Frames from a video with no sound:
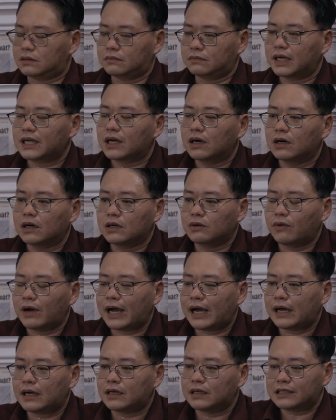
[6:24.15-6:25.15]
mắc cười
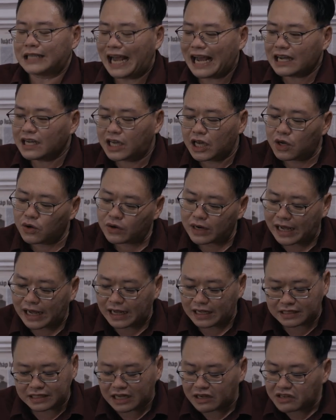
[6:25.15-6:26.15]
quá sáng kêu
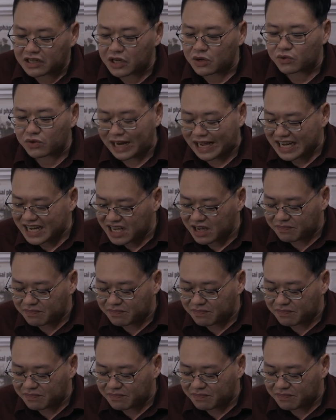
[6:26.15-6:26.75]
nè sáng kêu lấy